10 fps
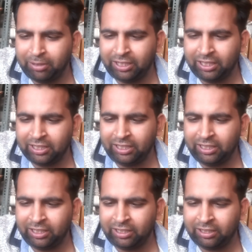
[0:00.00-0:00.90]

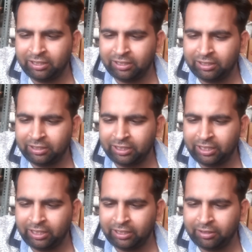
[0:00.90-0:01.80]
बेसिकली uh,
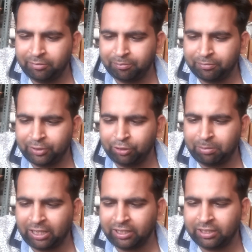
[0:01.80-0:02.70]
ये जो
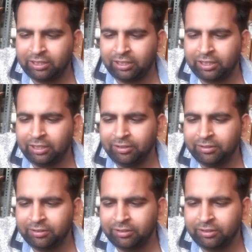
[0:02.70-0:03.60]
रस रहते
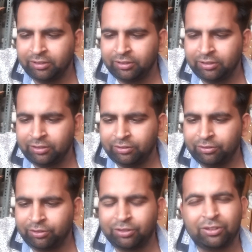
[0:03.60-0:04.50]

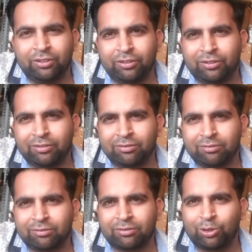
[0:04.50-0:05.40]
हैं उन तो
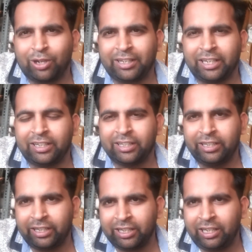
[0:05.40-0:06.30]
थोड़ा
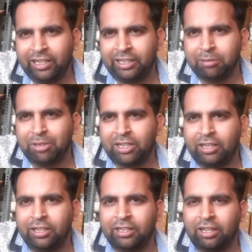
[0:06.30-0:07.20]
थीपता देता है नीचे
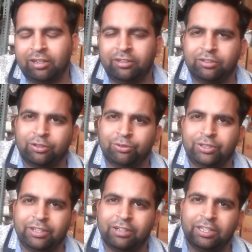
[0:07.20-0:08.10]
बिठा देता है तो
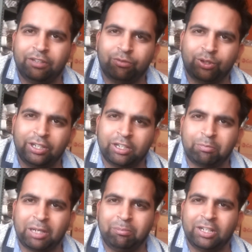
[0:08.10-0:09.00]
उसकी वजह से वो
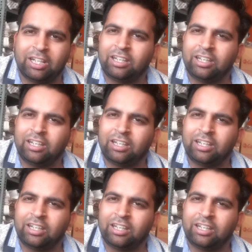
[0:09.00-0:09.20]
अंदर पाइप में